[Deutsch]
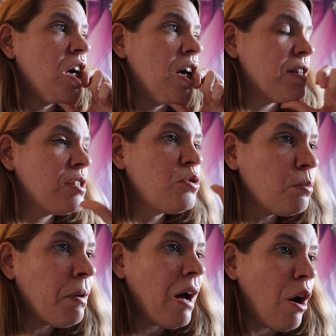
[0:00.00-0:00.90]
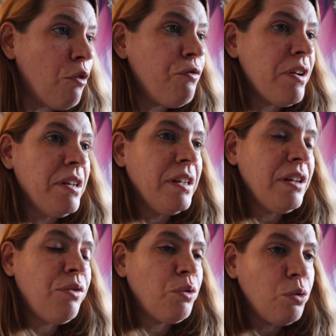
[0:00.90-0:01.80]
Es ist super
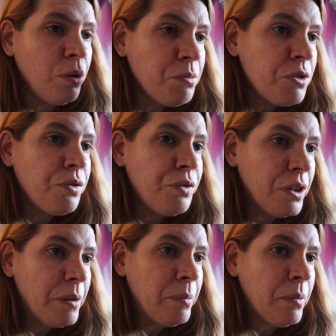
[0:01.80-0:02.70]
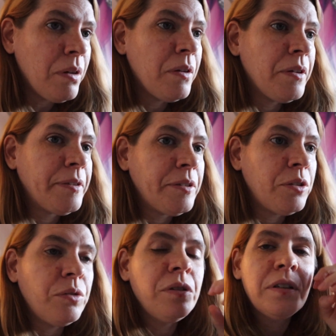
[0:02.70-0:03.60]
aufwendig, von oben zu filmen
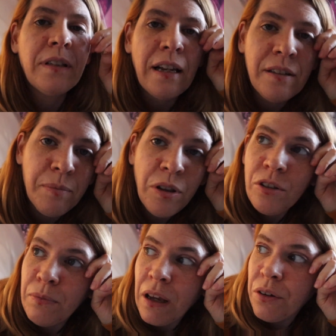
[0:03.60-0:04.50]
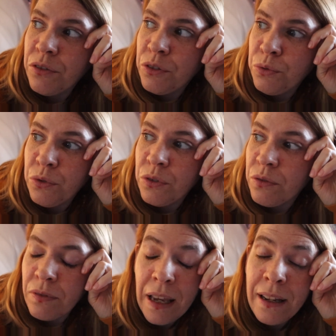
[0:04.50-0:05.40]
und das alles mitzumachen und zu tun und
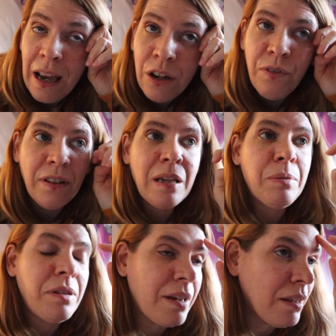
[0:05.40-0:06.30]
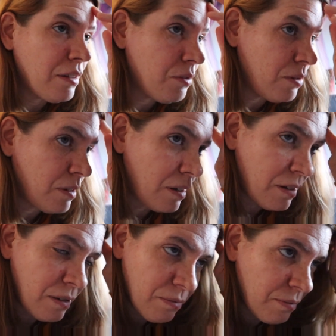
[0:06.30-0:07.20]
keine Ahnung was. Ich habe das die ganze
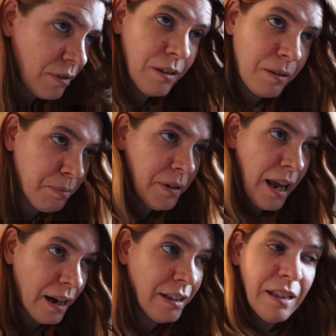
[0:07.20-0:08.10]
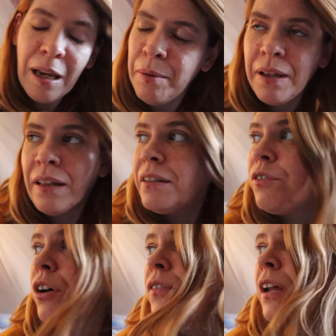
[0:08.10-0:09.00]
ich bin ehrlich, ich habe die ganze
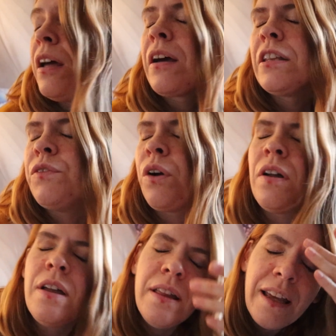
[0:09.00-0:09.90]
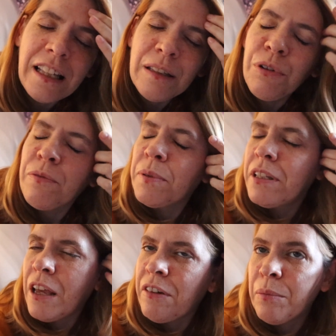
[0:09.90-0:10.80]
Woche wieder, äh, ganze Woche, den ganzen Monat
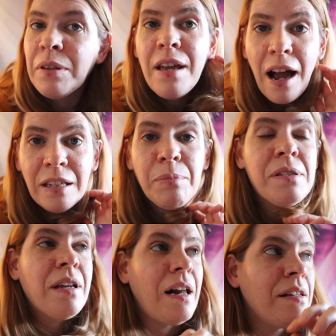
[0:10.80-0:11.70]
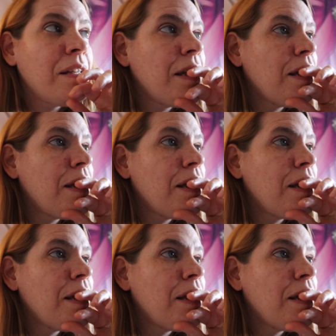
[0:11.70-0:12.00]
bisher wieder mit Karte bezahlt